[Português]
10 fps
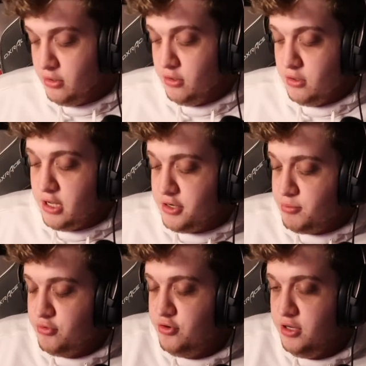É,
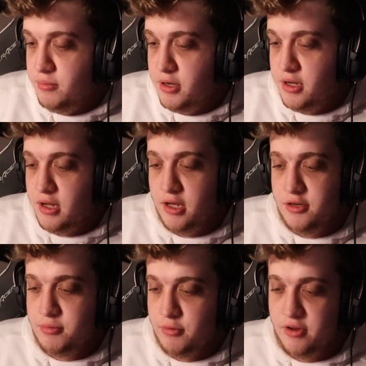tipo, Tiba. Aí,
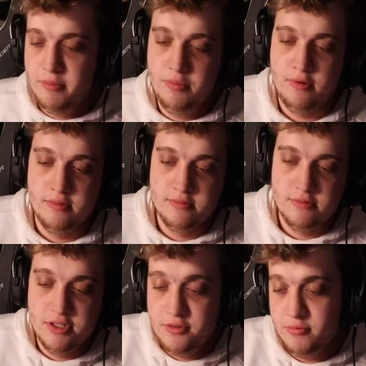tipo, eu falei, pô,
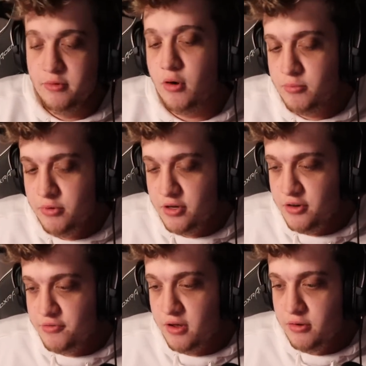se, tipo, igual muita
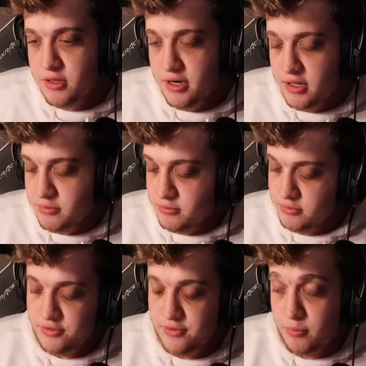gente falou, tá ligado?
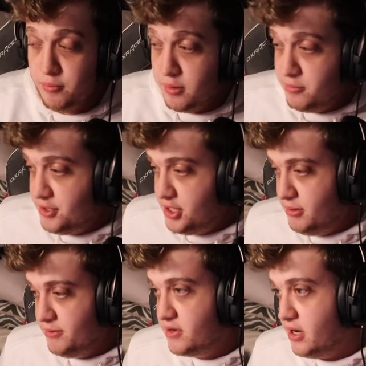Se tiver um próprio
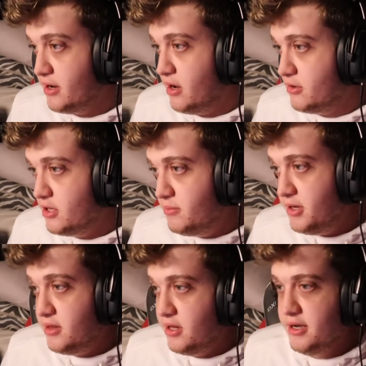time, fica legal
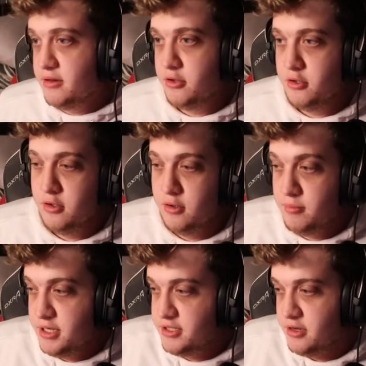também, tá ligado?
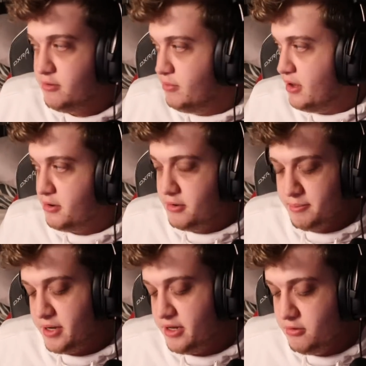Mas é, é a
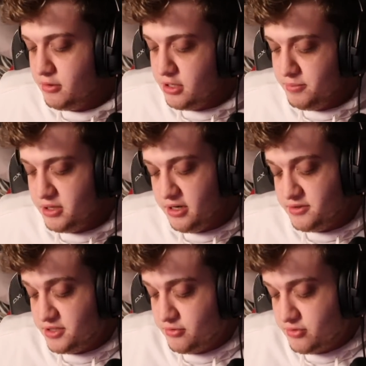parada do camp, tá ligado?
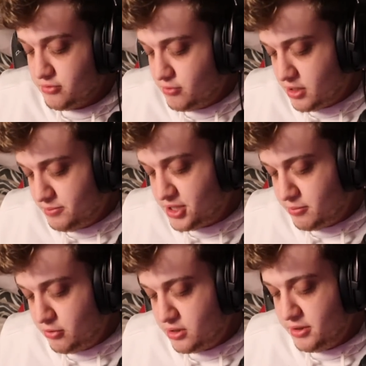Às vezes o, o camp
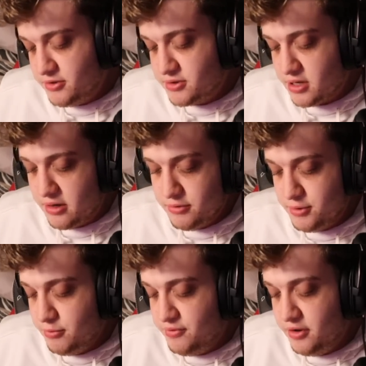chamou também, os caras não,
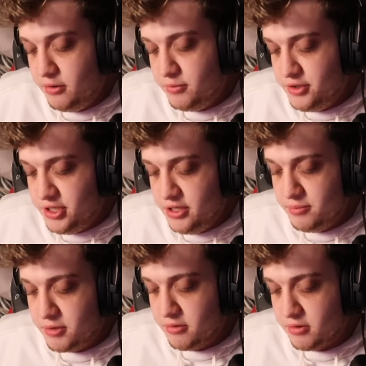tipo, o Fer não podia,
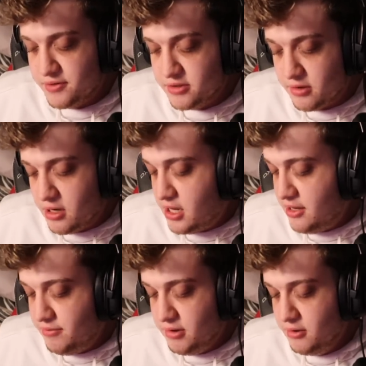porque não tá fazendo live,